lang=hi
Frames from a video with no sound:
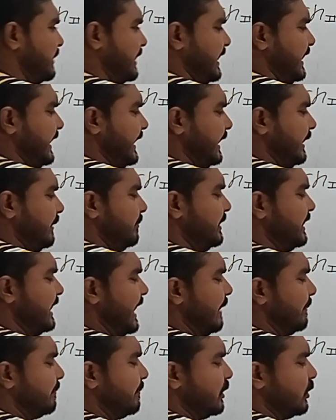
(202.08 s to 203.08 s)
ए भी आप
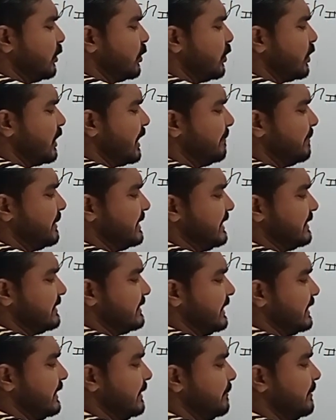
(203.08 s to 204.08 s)
लोगों का पचहत्तर
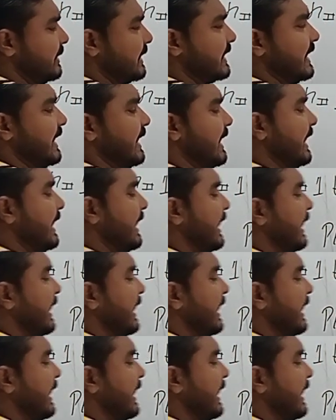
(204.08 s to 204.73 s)
नंबर का है